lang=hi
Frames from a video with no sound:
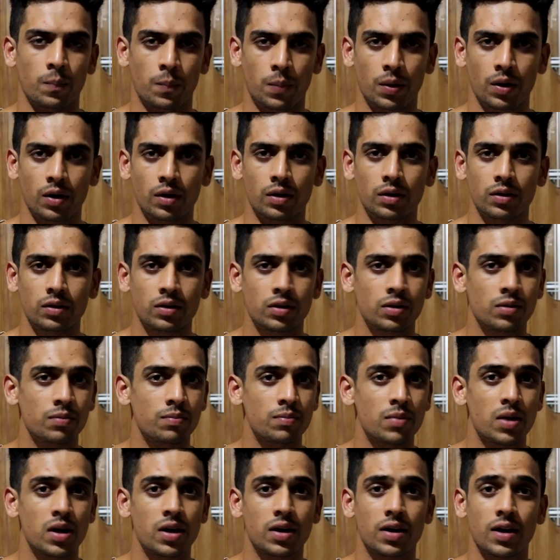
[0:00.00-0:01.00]
बट
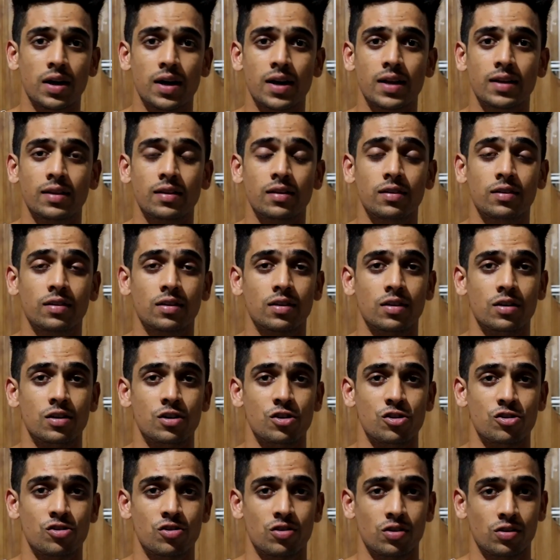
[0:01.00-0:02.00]
मेंटेनिंग दिस
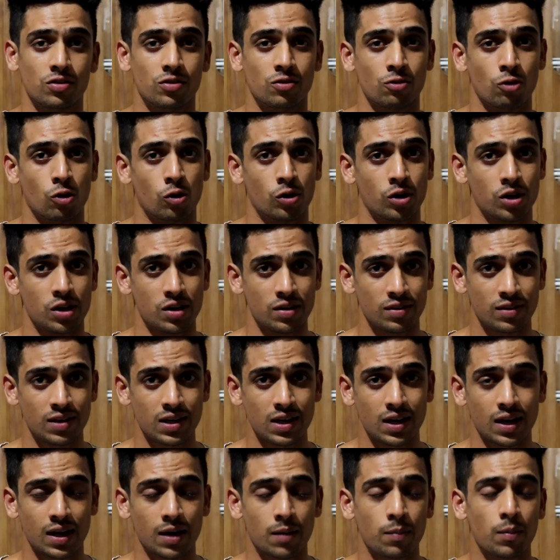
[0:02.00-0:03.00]
कंडीशन इज़ नॉट ईजी
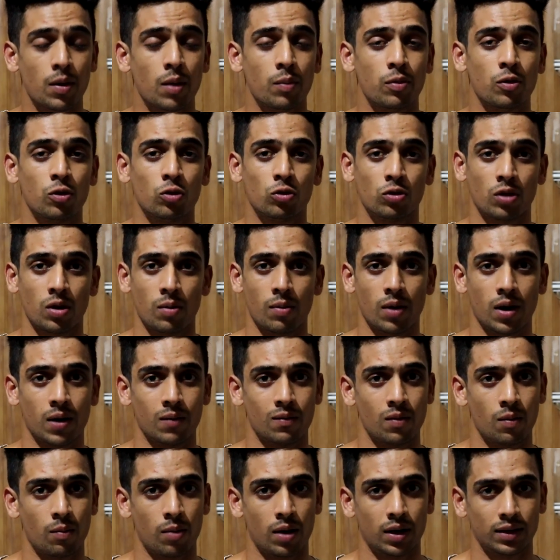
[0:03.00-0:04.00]
एंड मैं अभी उसके बारे
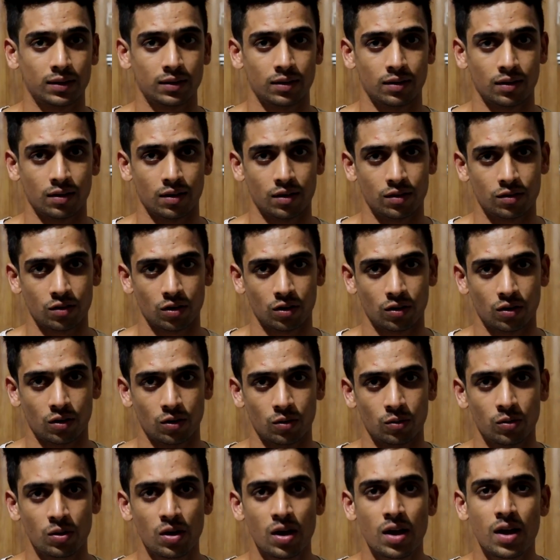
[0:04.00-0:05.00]
में बात करना चाहता
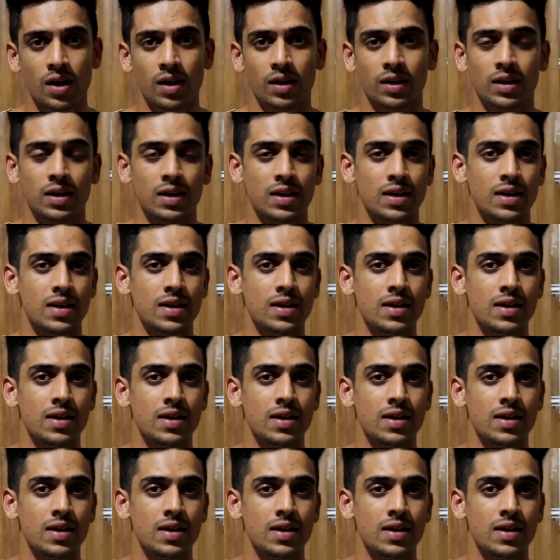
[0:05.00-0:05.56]
हूँ कि